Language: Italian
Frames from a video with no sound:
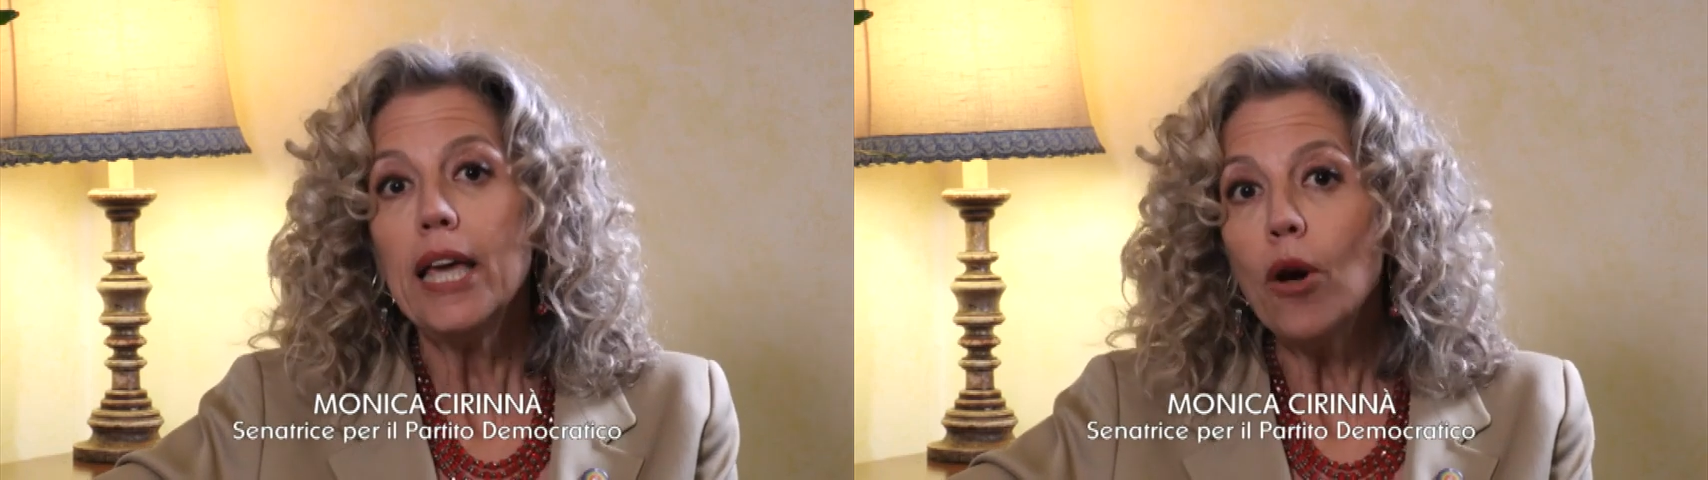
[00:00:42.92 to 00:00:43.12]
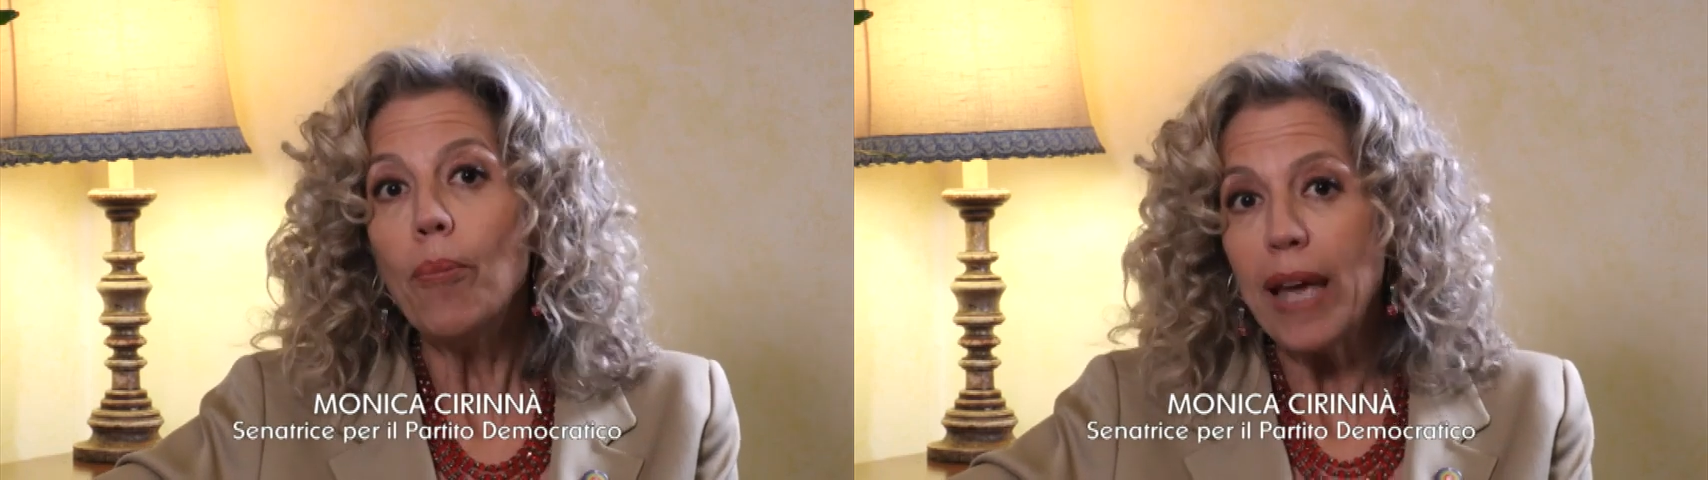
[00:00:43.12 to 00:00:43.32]

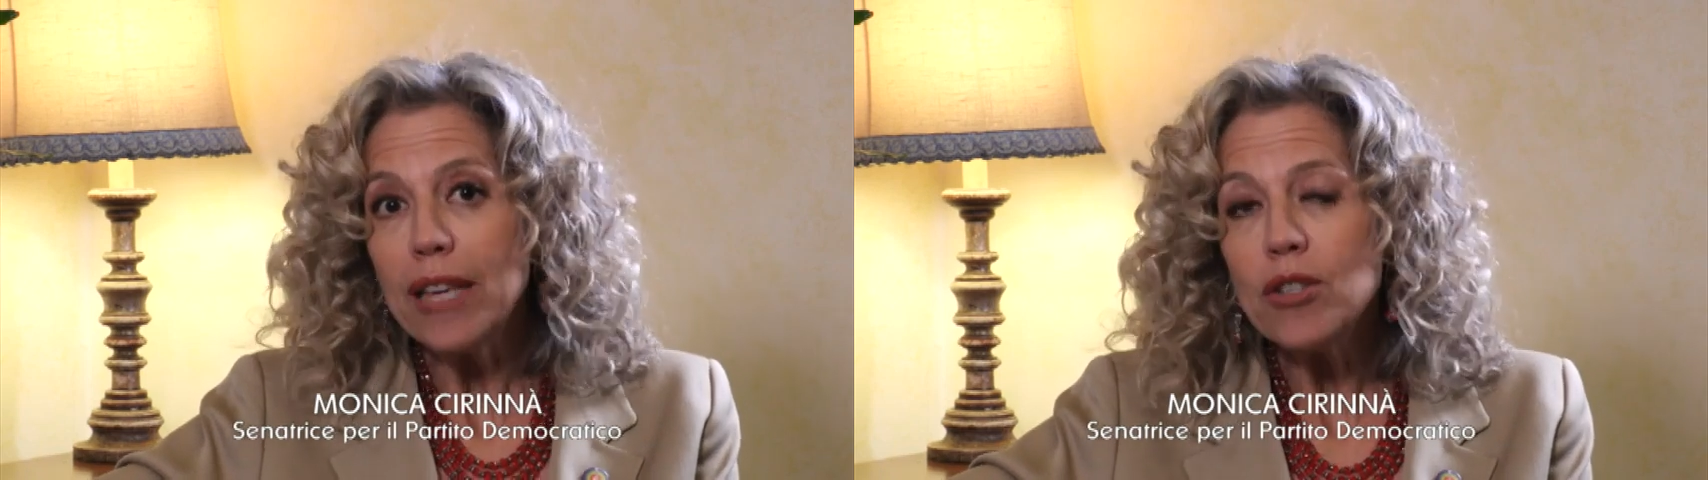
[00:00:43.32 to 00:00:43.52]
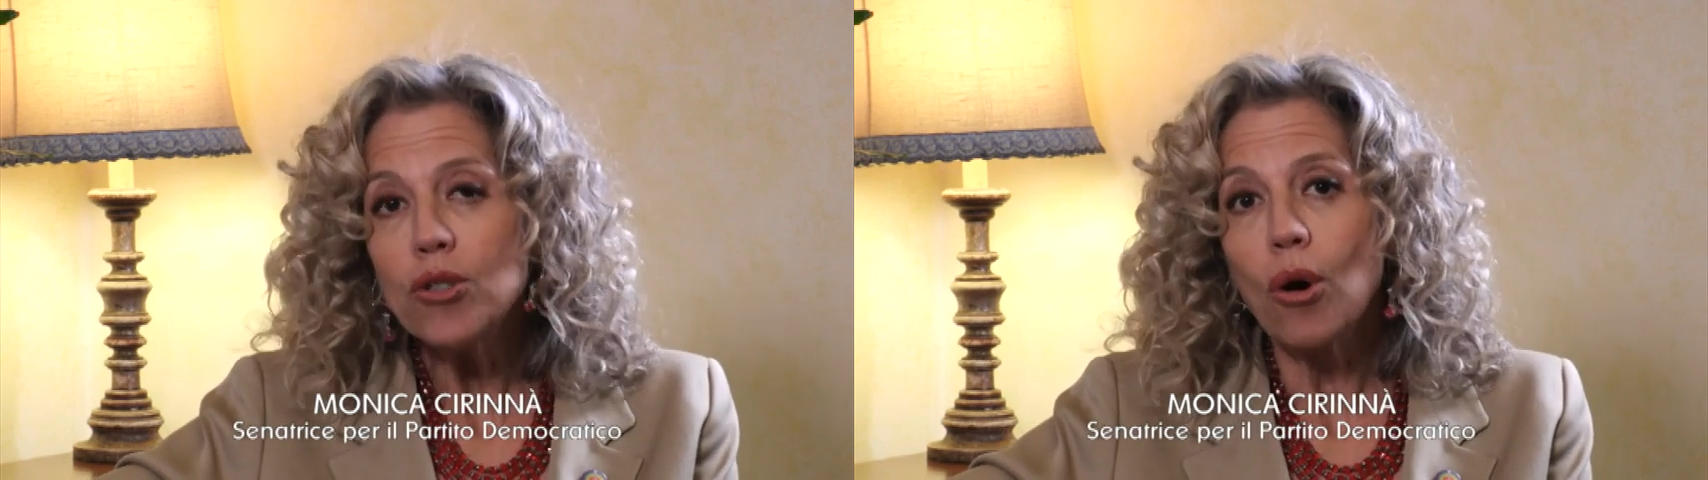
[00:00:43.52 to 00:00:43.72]
Io
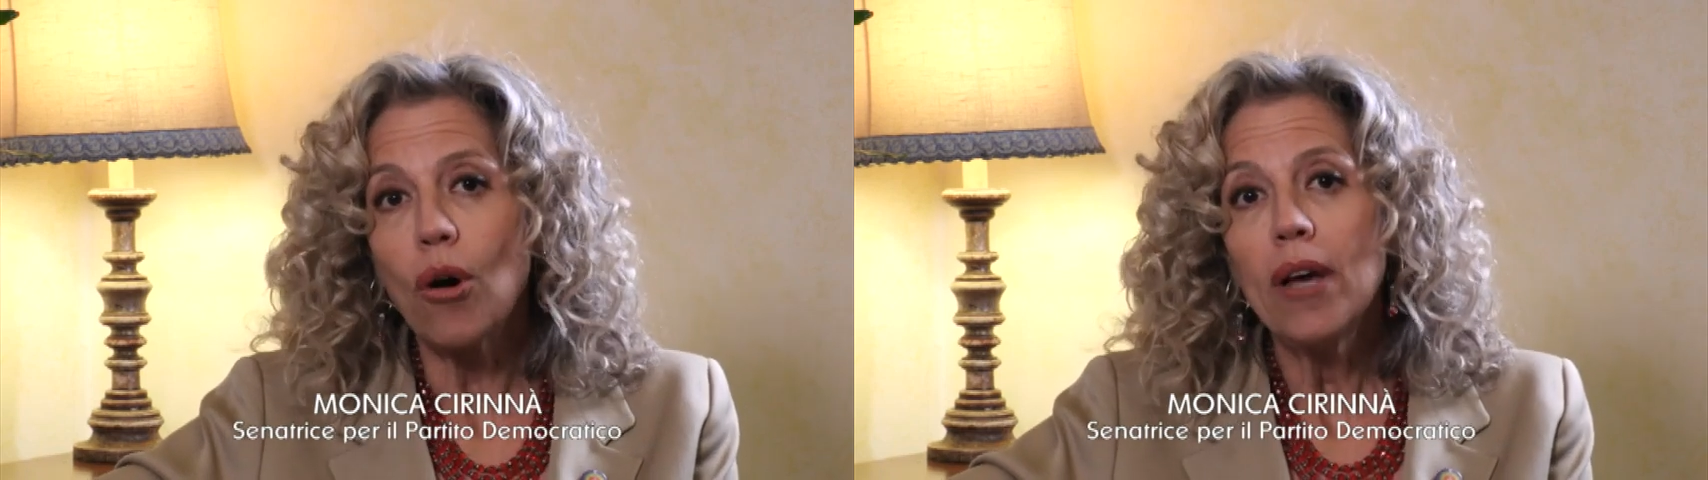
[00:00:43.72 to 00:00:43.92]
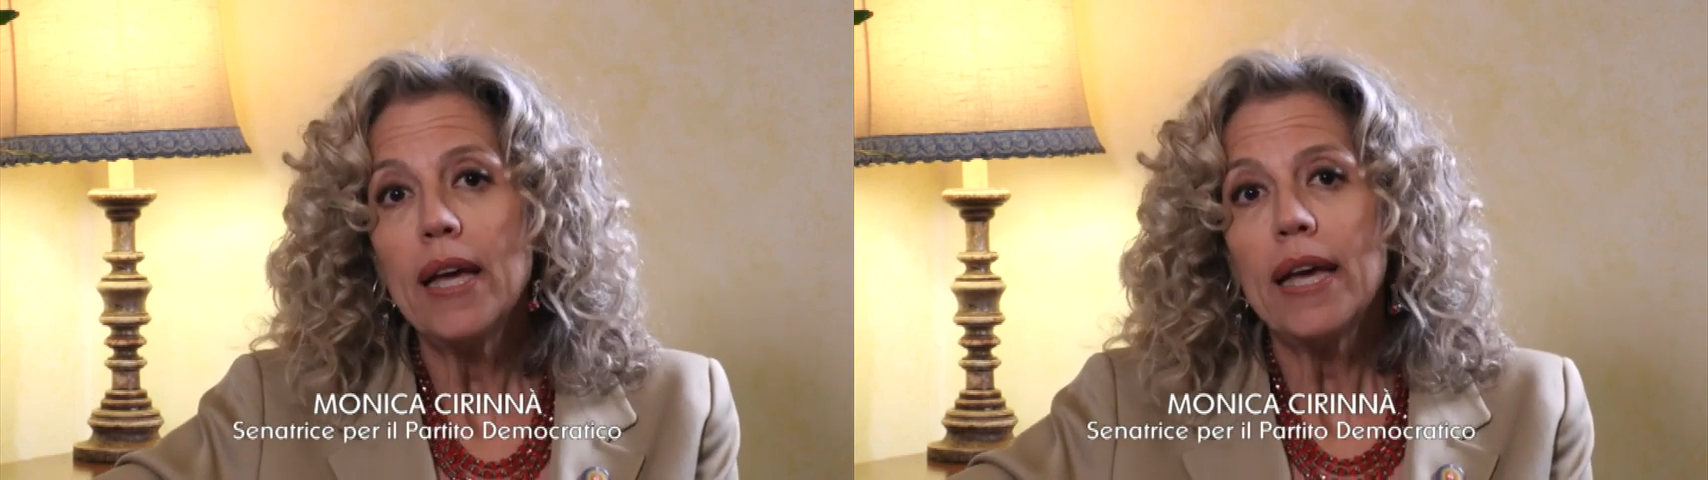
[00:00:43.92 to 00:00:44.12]

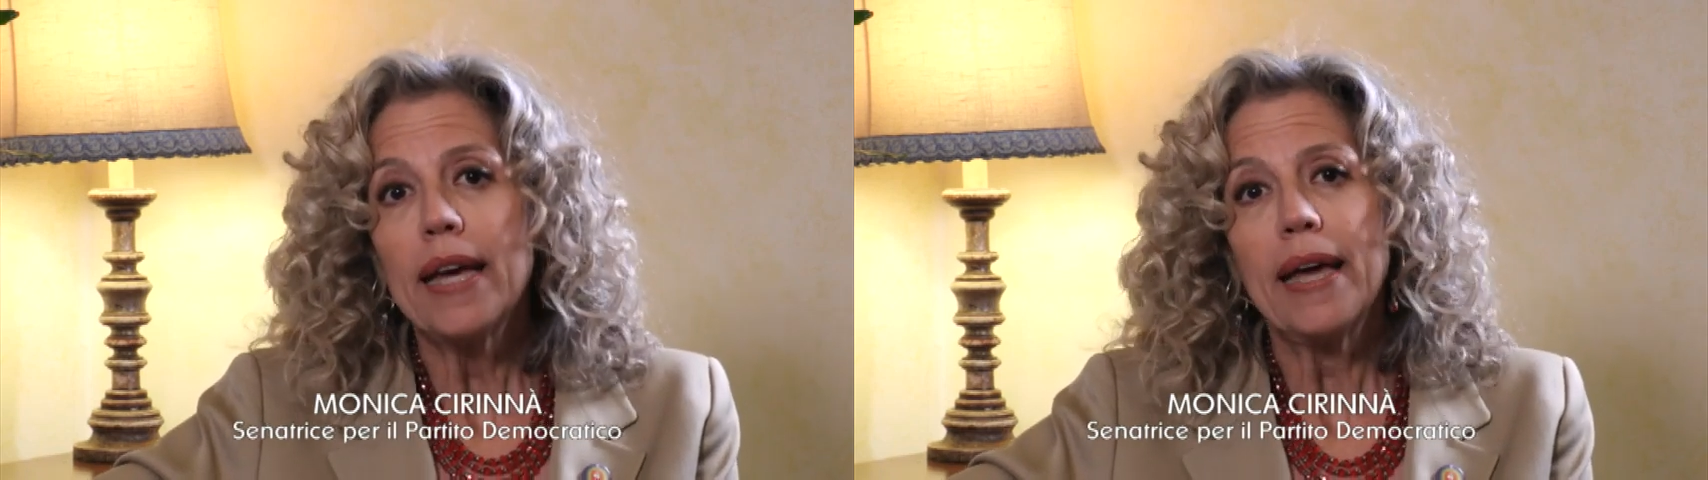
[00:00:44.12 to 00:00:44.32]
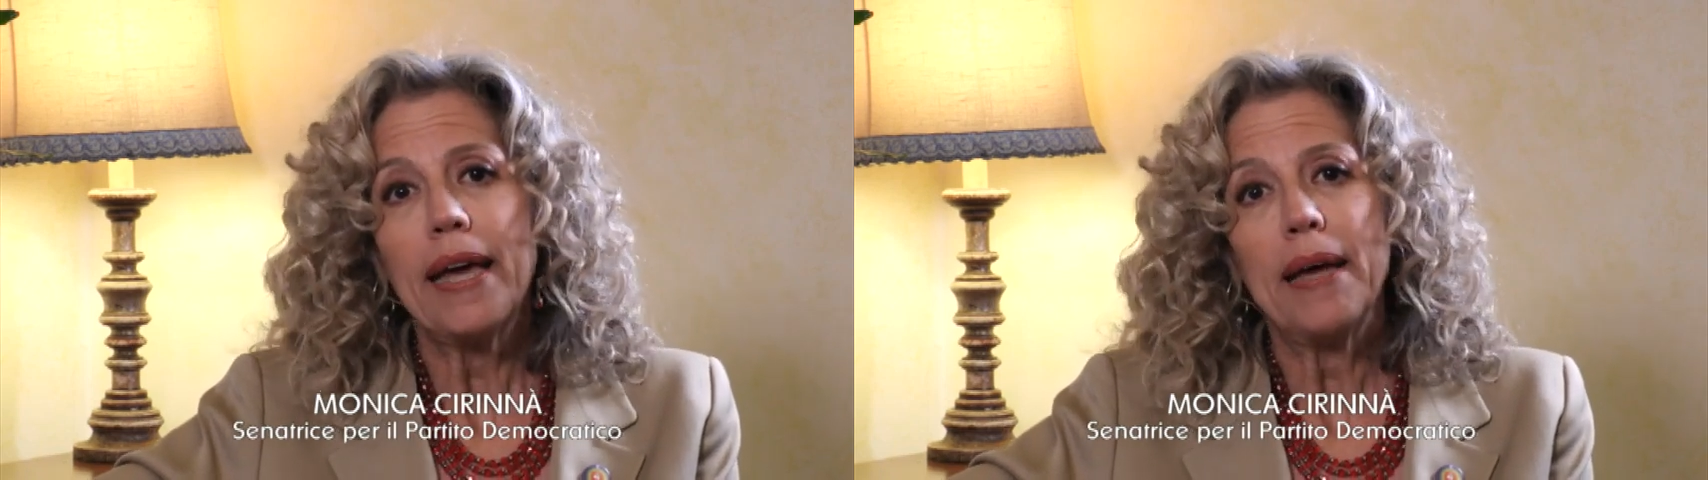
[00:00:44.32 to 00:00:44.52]
penso
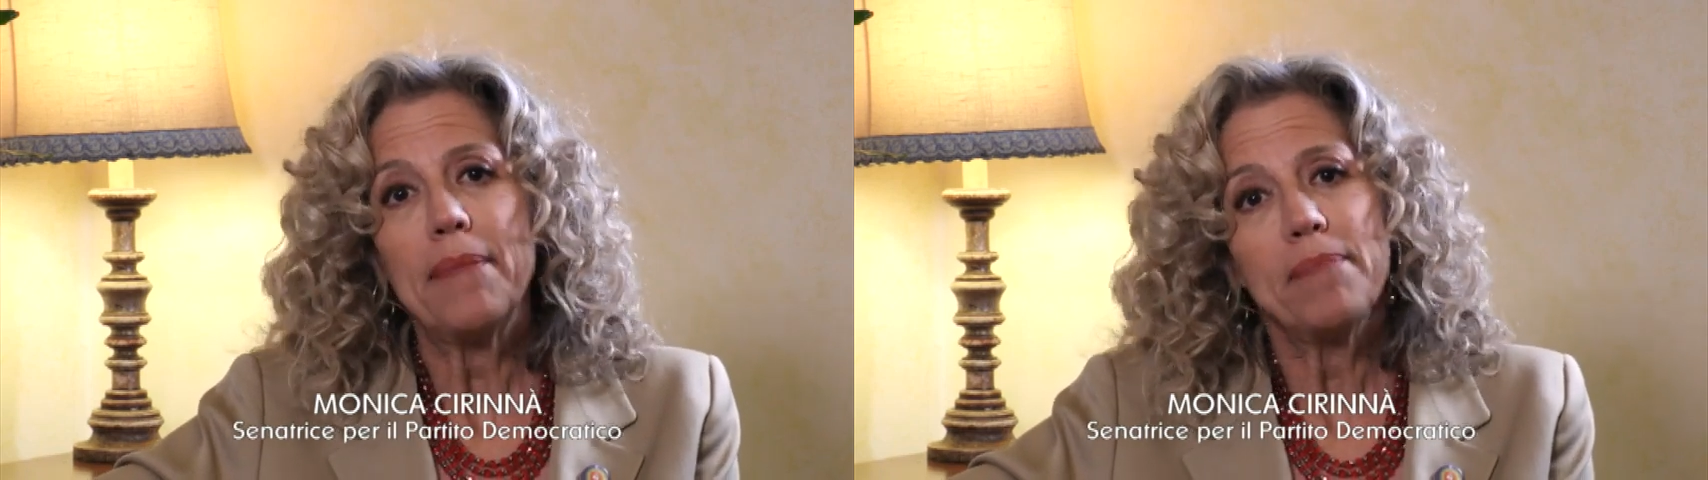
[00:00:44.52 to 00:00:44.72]
che